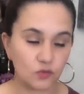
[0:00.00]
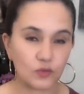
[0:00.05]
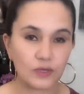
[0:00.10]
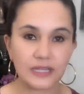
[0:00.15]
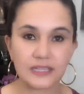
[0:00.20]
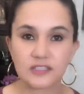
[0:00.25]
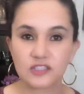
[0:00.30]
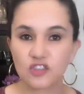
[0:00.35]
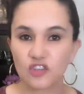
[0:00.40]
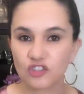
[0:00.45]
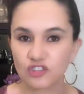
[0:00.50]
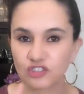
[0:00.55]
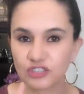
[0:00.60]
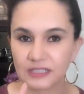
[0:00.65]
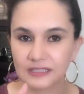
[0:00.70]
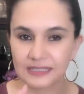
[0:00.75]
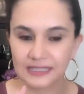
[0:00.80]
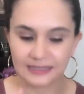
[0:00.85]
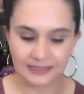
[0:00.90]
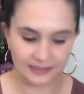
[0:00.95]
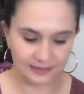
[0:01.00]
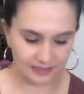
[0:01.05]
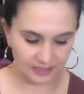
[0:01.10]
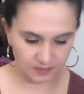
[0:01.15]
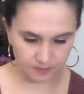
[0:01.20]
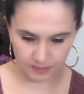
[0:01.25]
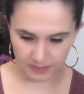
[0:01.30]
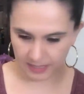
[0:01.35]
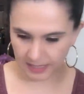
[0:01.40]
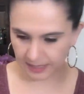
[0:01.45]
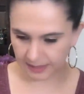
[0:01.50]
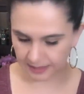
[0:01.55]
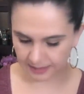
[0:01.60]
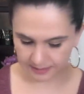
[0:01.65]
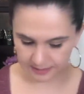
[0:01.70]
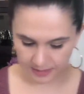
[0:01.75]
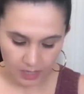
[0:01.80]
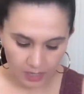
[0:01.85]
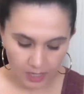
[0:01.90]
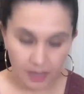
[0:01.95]
unas dos tacitas de
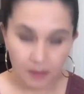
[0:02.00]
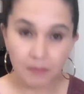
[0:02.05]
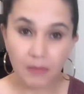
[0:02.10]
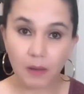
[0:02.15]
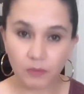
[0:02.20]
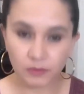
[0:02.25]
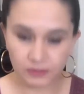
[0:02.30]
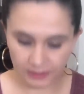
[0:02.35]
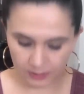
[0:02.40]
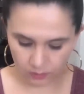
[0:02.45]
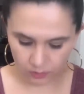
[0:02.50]
espinacas. Vamos a